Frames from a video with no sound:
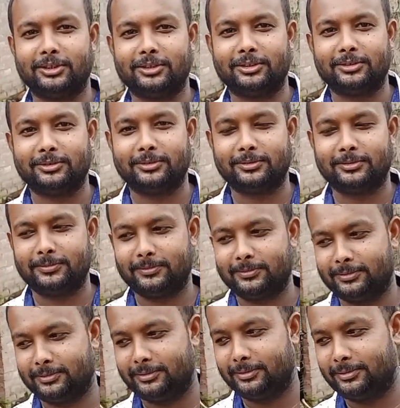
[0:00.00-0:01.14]
আচ্ছা আচ্ছা তো
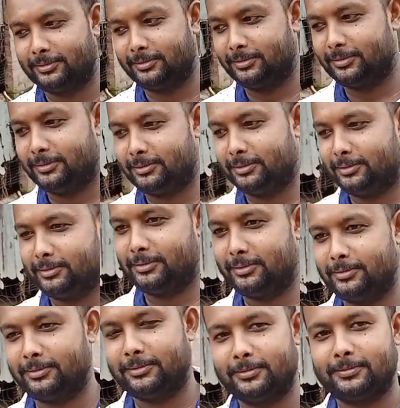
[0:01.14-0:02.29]

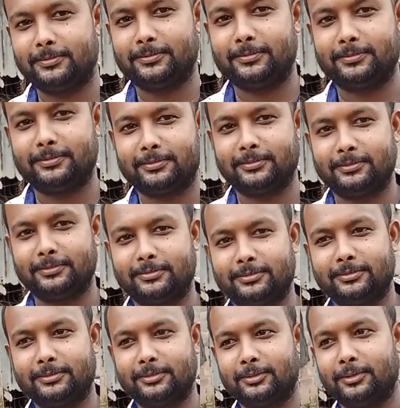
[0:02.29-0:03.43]
তুমি কটা ছাগল
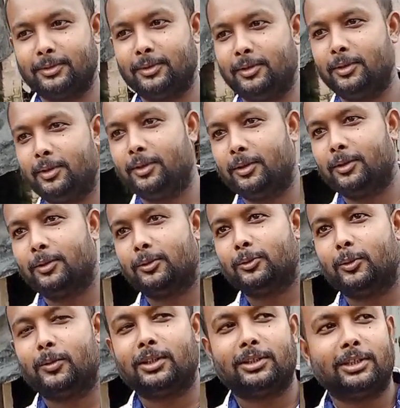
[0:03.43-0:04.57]
নিয়েছিলে যেন আমার কাছ থেকে
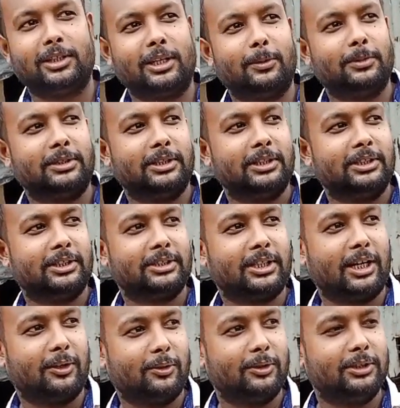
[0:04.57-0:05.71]
তোমার থেকে আমি
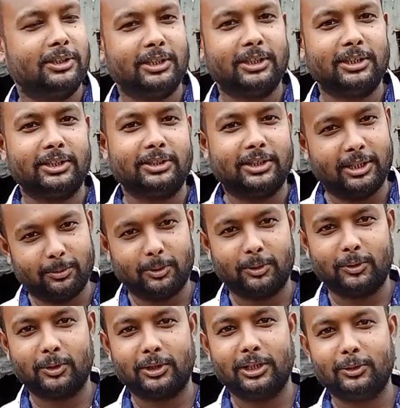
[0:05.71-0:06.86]
তিনটে ছাগল নিয়ে সেই
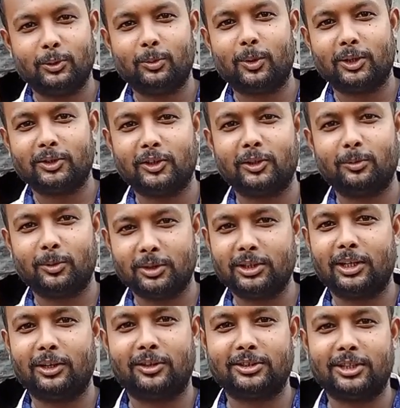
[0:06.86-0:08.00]
পর্যন্ত এই দু বছরের
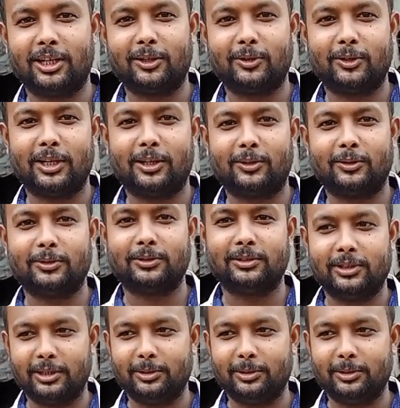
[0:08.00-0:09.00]
মধ্যে আমার ছাগল এখন